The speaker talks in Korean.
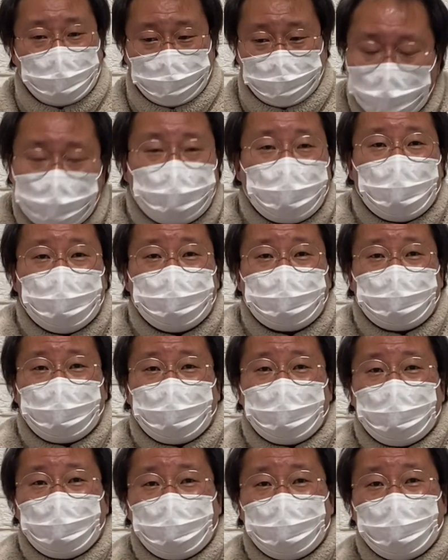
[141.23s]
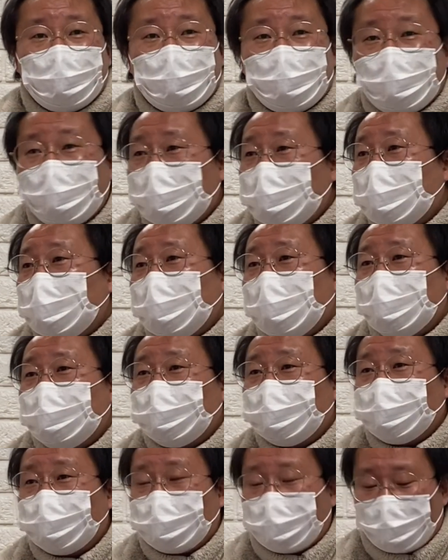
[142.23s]
그럼 저부터 네. 한
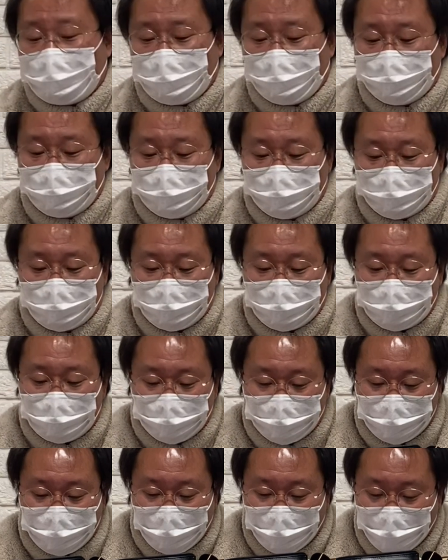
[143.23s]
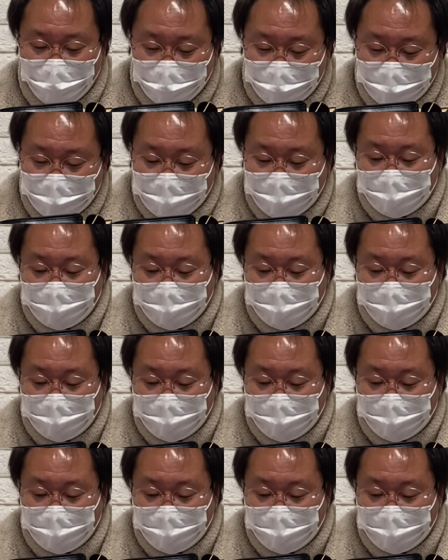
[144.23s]
번씩 돌아가면서 읽겠습니다.